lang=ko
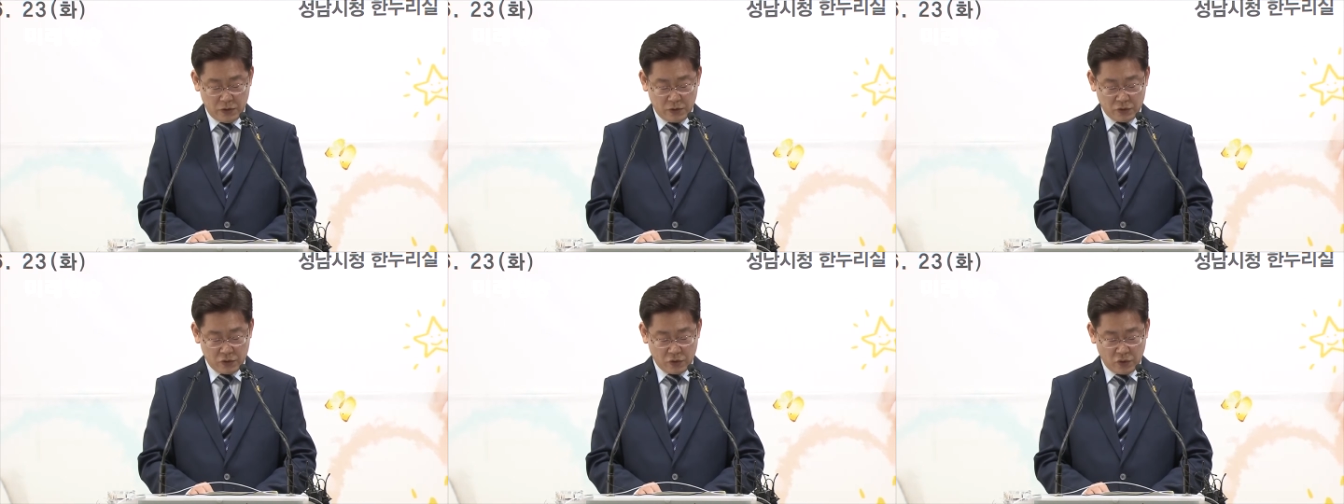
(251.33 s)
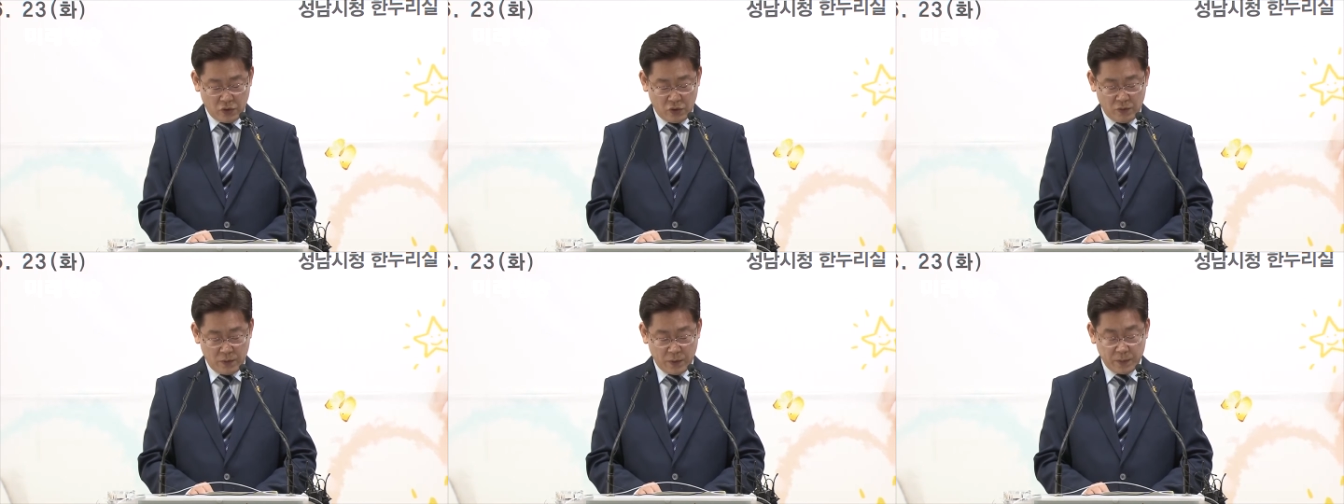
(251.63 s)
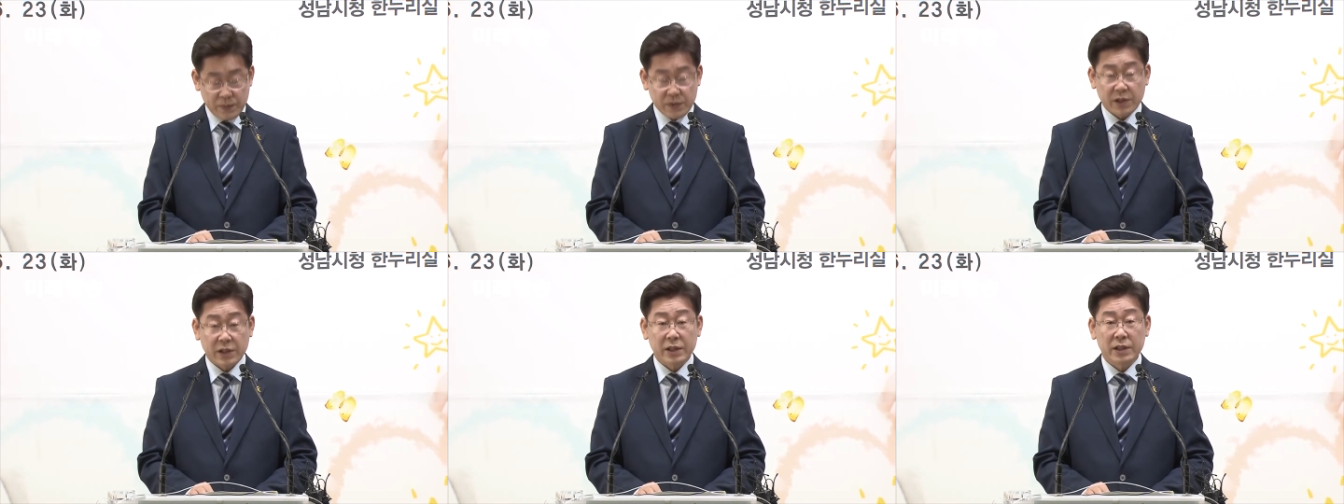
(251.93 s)

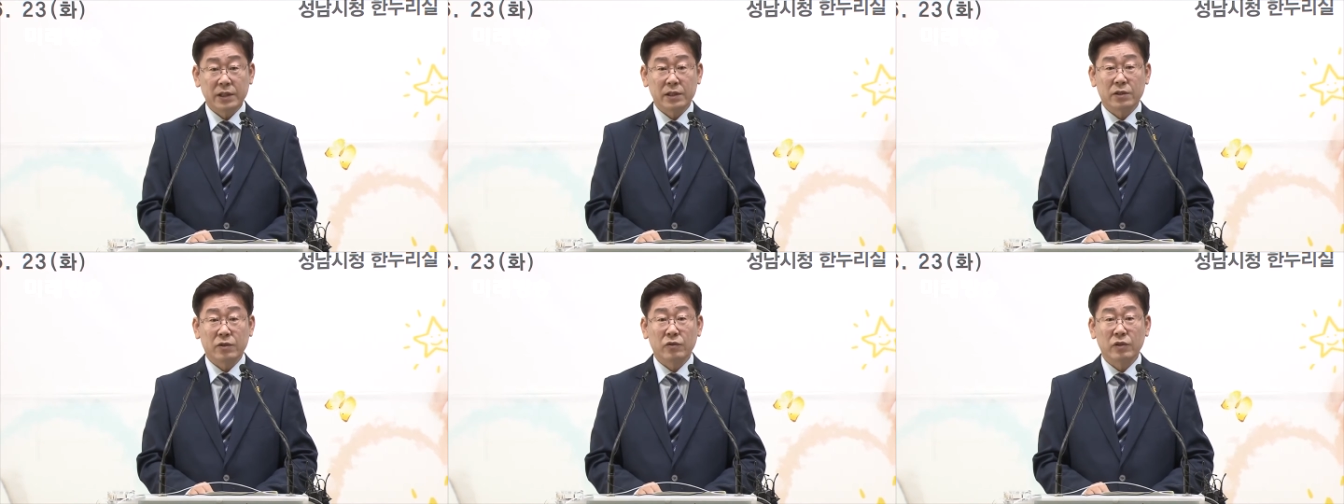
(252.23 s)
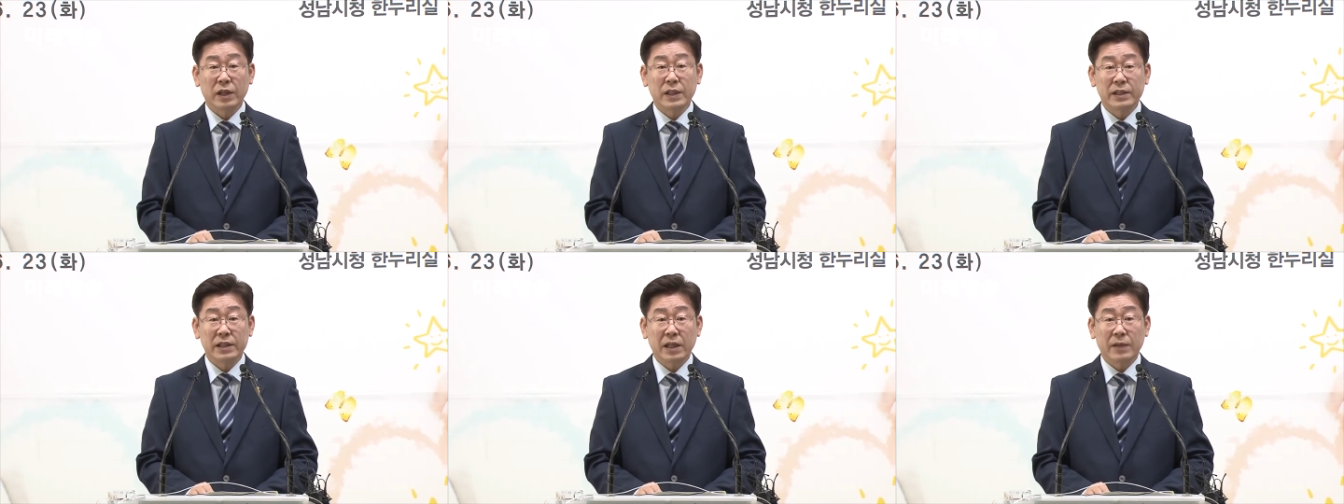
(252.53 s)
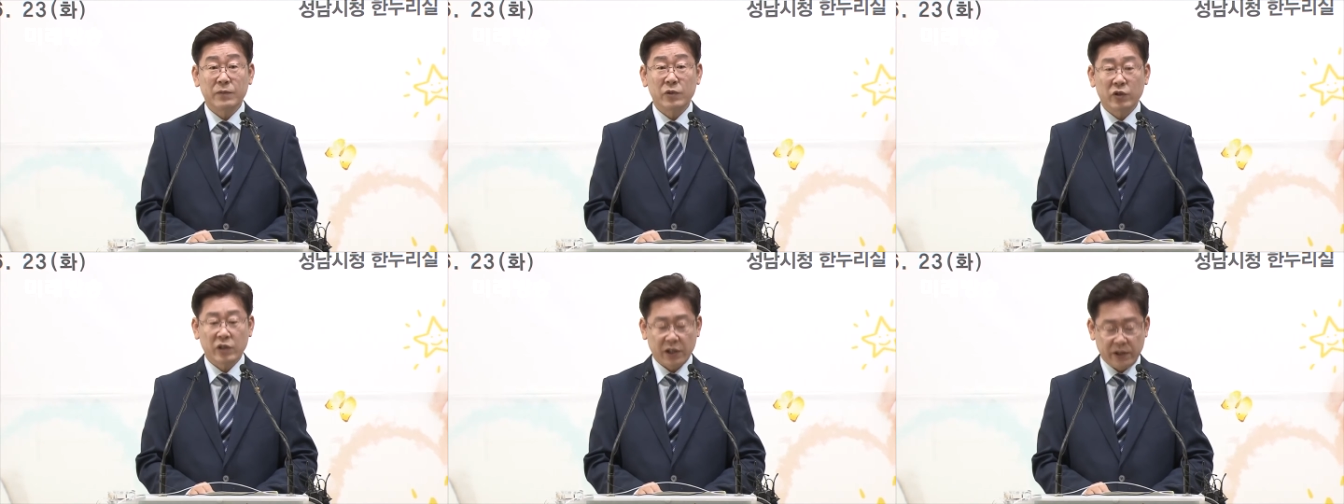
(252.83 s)
초법적인 권한
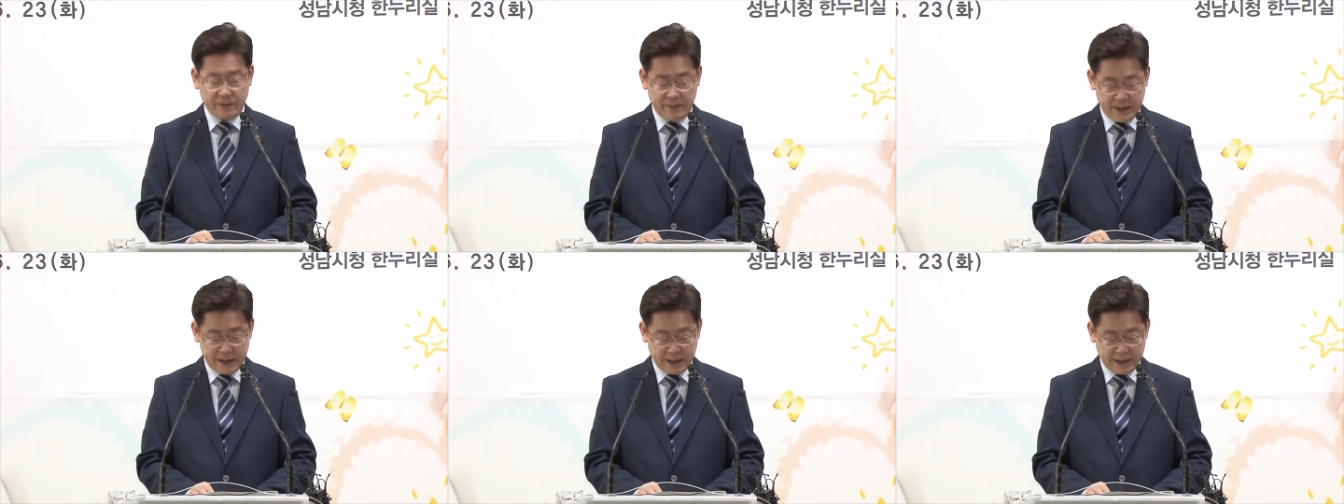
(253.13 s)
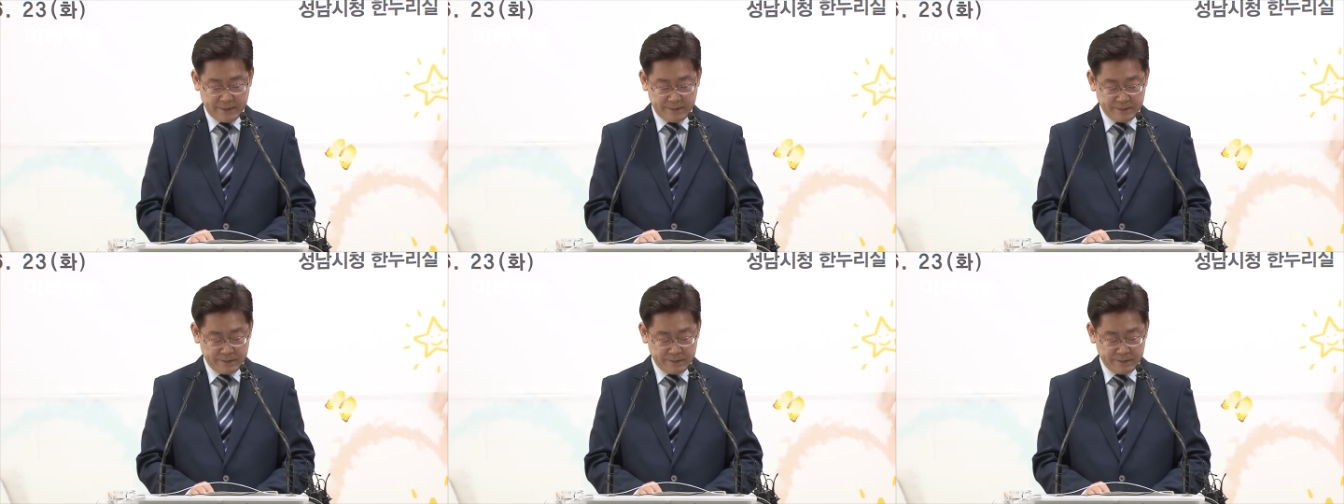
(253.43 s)
남용 행위입니다.